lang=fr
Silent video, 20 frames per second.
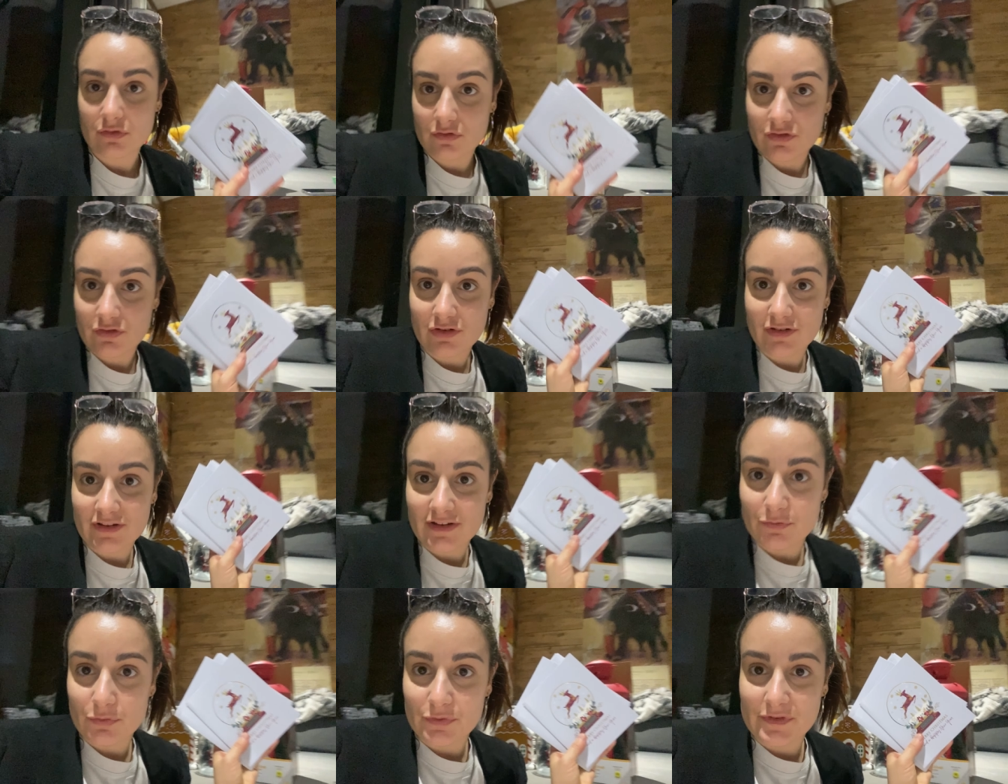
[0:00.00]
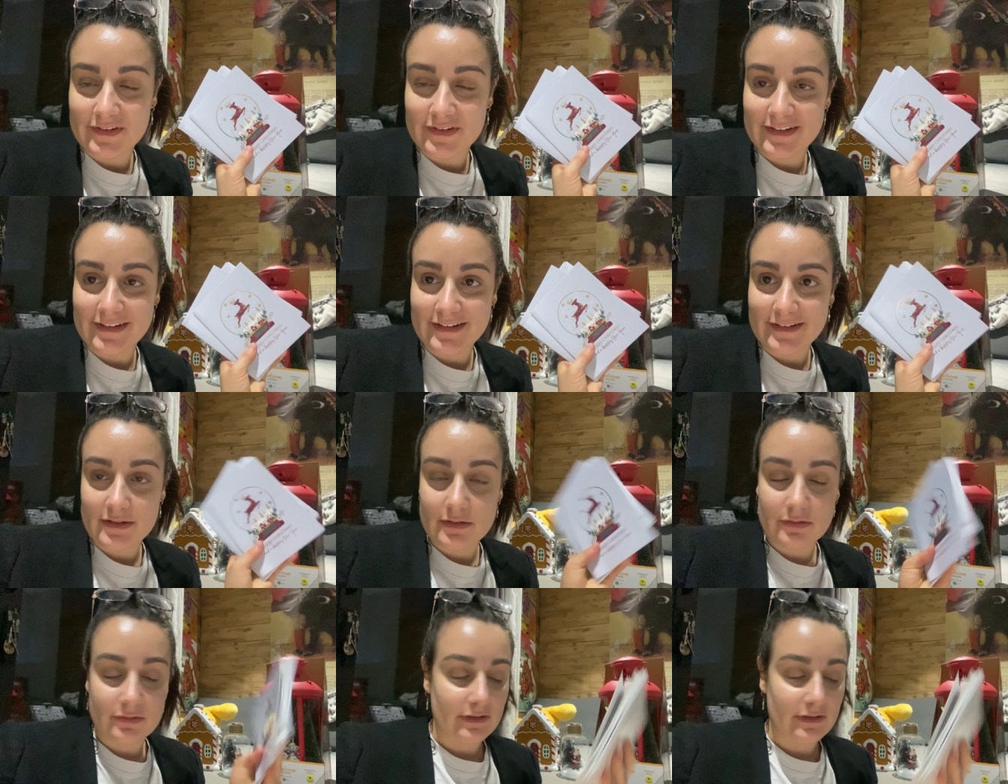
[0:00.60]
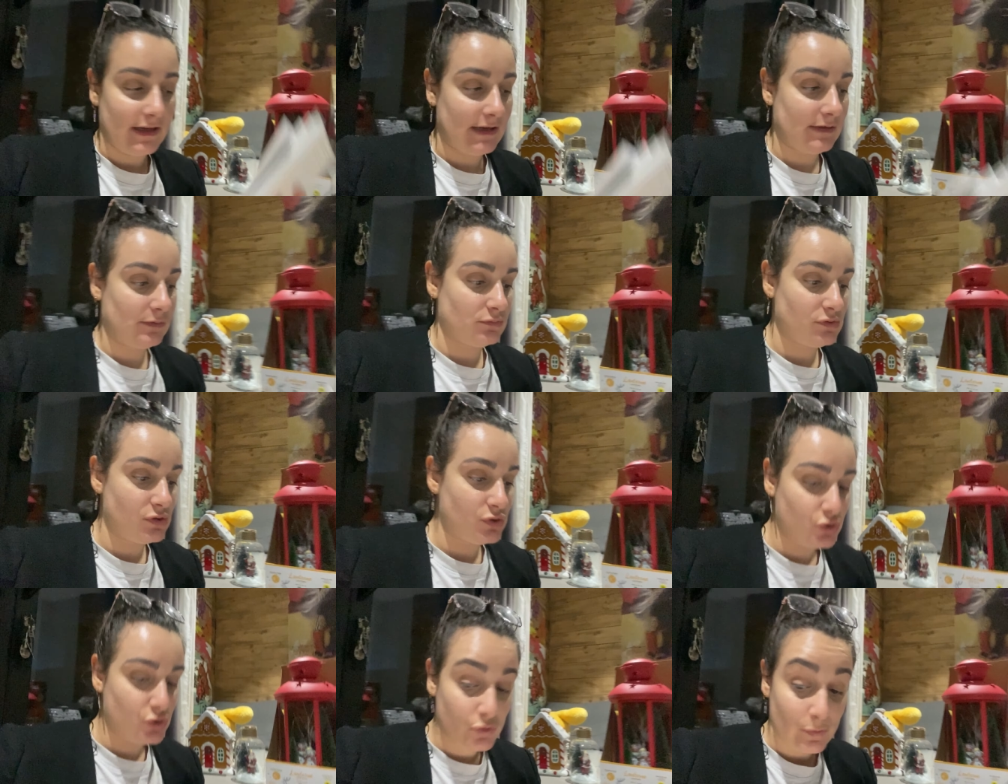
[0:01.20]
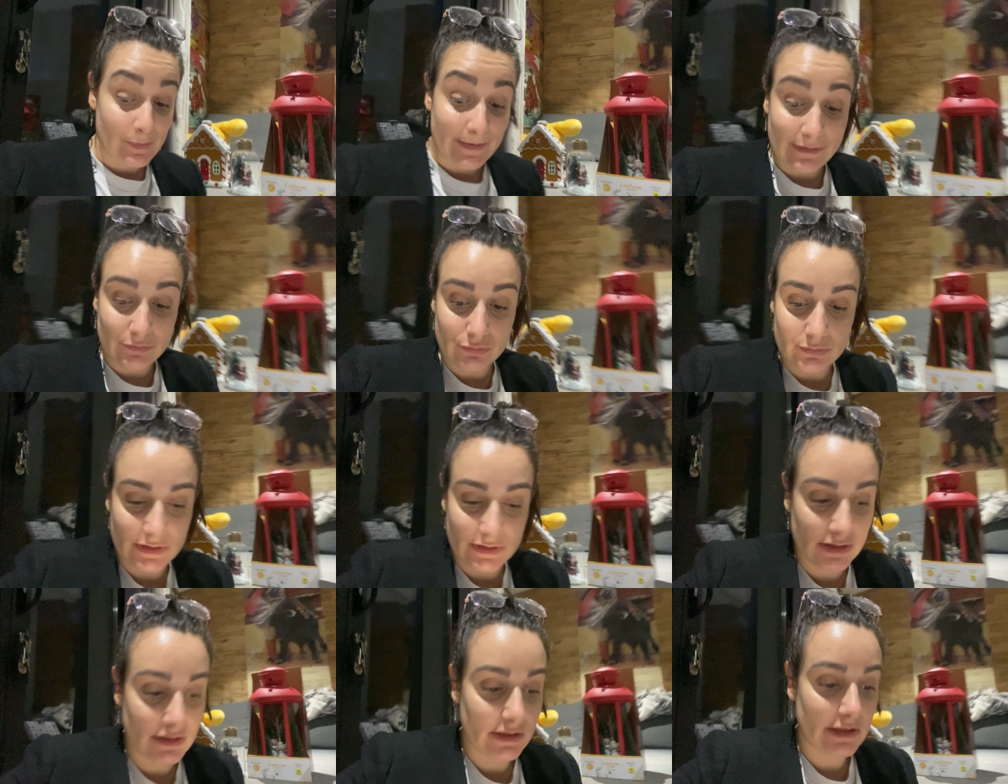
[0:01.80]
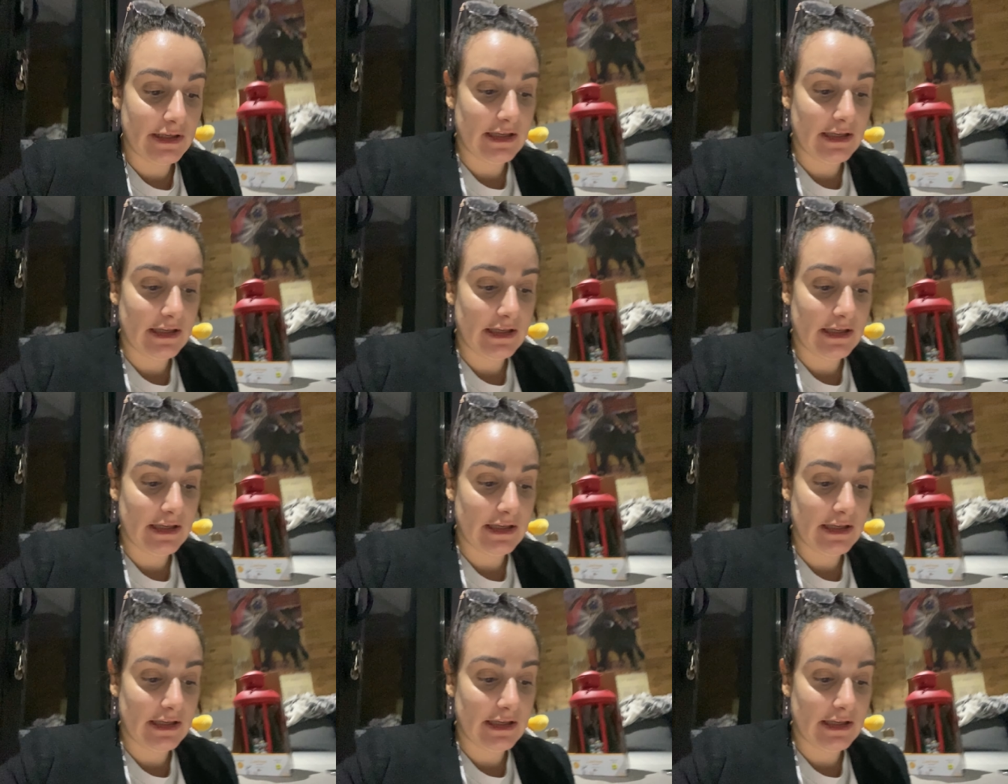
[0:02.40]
J'en ai eu 10. Elles sont super jolies.